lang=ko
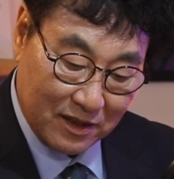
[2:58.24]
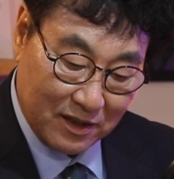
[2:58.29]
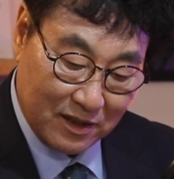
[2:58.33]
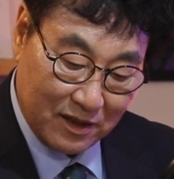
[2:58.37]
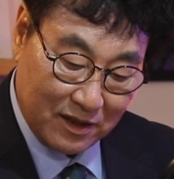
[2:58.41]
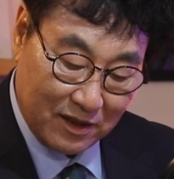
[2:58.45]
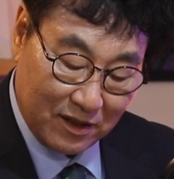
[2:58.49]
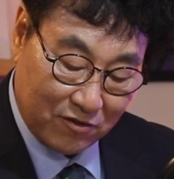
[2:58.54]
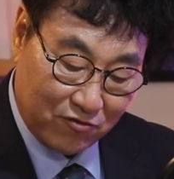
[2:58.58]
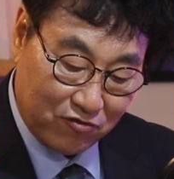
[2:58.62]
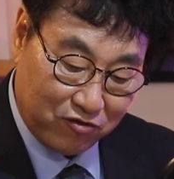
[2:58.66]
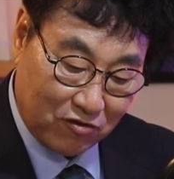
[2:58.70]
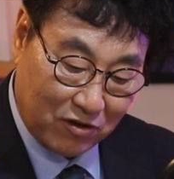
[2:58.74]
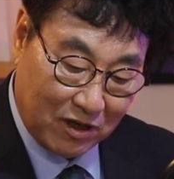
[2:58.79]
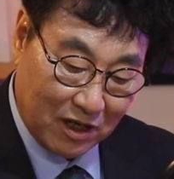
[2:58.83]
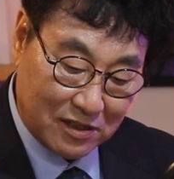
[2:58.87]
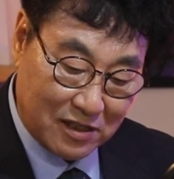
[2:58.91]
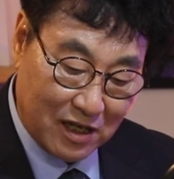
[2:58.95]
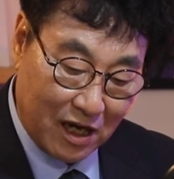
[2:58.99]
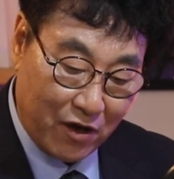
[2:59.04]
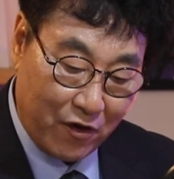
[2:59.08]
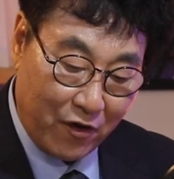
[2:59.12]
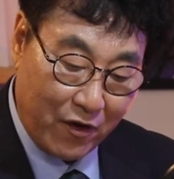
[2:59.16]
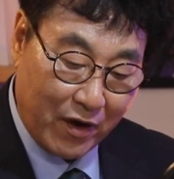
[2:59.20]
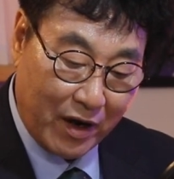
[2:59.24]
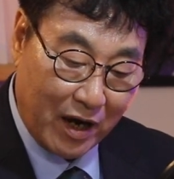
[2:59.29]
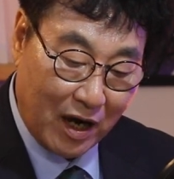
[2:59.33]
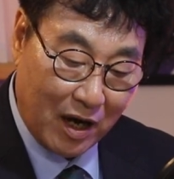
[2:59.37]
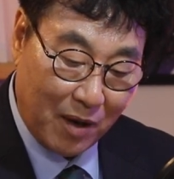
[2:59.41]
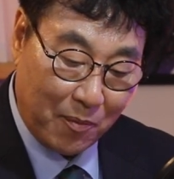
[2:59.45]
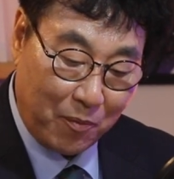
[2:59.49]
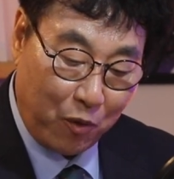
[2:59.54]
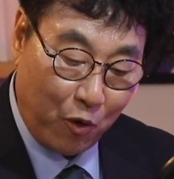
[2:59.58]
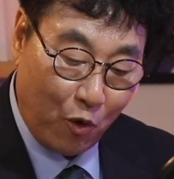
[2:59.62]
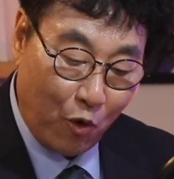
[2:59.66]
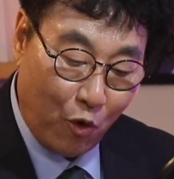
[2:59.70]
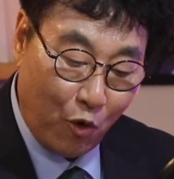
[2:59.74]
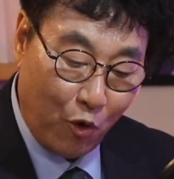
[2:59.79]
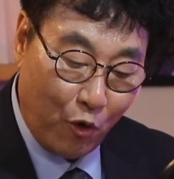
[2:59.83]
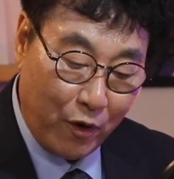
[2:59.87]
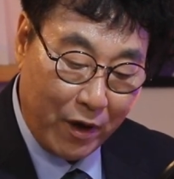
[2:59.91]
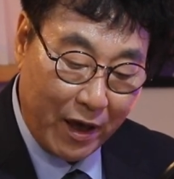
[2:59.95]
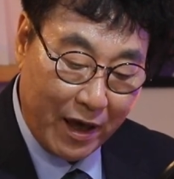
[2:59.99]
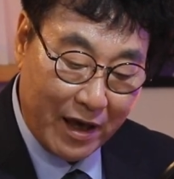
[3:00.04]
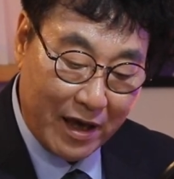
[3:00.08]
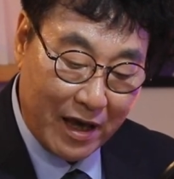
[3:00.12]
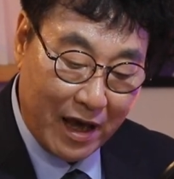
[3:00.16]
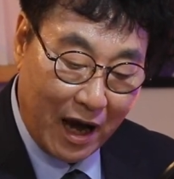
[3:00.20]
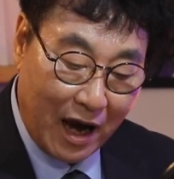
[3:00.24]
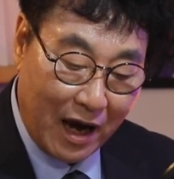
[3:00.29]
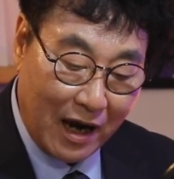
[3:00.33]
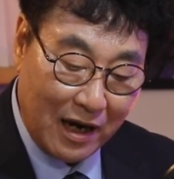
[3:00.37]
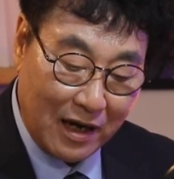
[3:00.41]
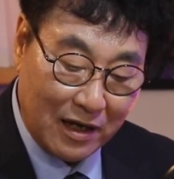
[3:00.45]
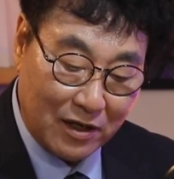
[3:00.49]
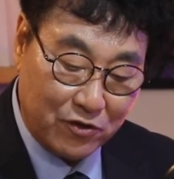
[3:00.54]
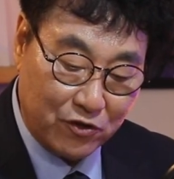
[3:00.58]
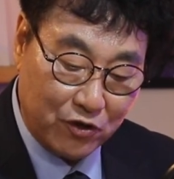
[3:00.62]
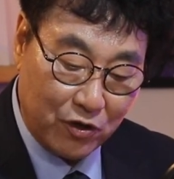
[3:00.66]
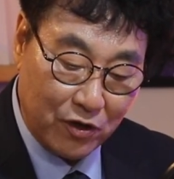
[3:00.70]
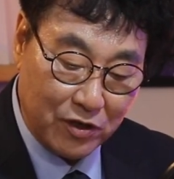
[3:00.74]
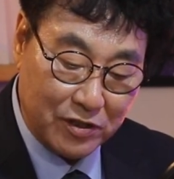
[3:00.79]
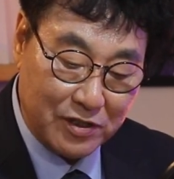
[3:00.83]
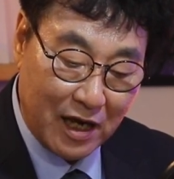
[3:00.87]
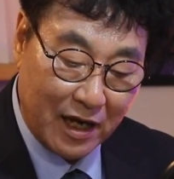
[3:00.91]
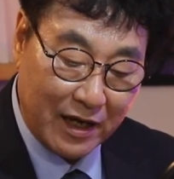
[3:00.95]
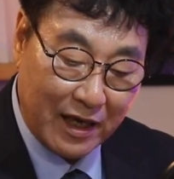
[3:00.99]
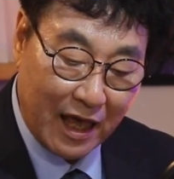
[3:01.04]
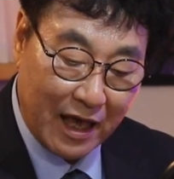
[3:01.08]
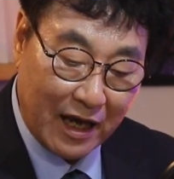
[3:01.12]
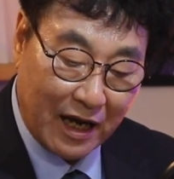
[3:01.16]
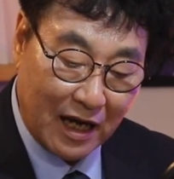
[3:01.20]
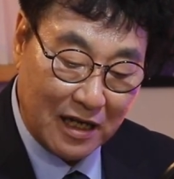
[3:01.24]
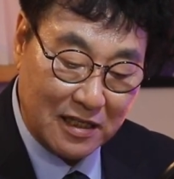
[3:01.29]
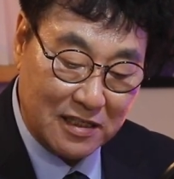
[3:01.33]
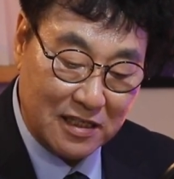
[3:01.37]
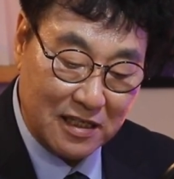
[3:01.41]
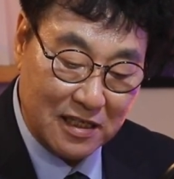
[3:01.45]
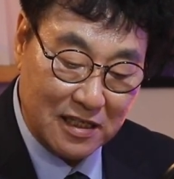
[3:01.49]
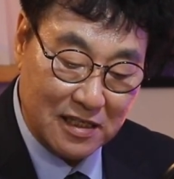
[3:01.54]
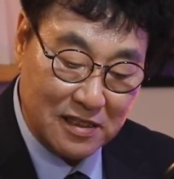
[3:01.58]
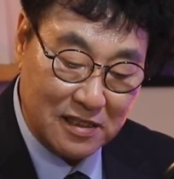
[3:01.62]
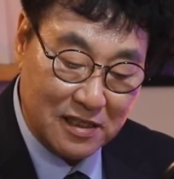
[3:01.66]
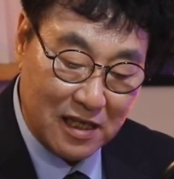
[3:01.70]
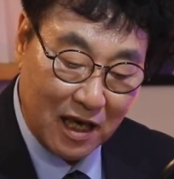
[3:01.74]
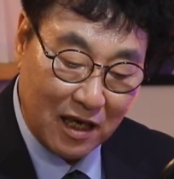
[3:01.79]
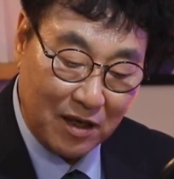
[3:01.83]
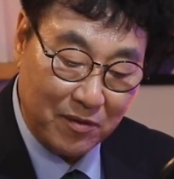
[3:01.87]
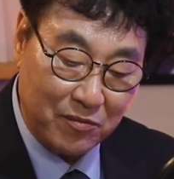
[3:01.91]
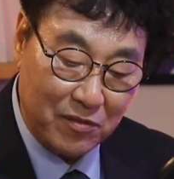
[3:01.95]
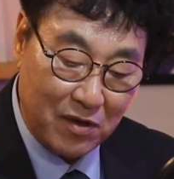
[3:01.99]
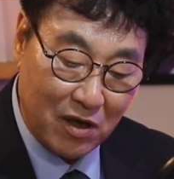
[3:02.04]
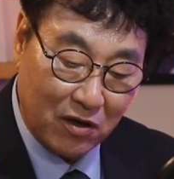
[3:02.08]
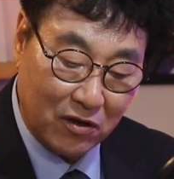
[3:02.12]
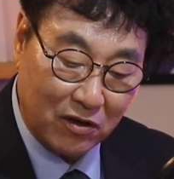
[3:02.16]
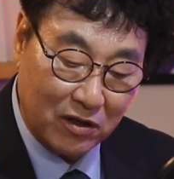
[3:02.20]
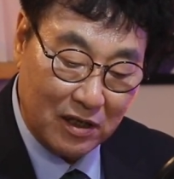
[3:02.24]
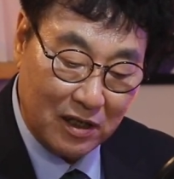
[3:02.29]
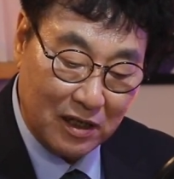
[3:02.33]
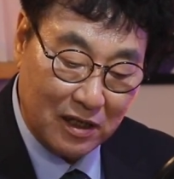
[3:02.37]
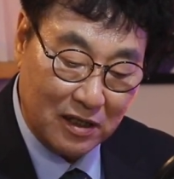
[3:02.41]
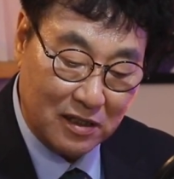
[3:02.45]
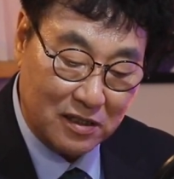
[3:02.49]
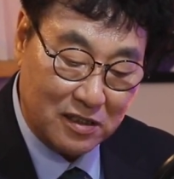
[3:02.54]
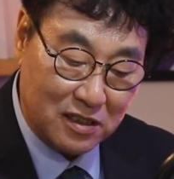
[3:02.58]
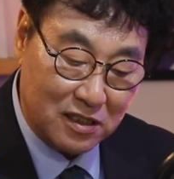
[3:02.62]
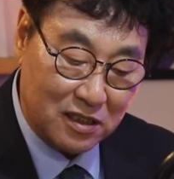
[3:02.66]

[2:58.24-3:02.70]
에, 국가 사회가 보호해야 할 최상의 가치인 생명을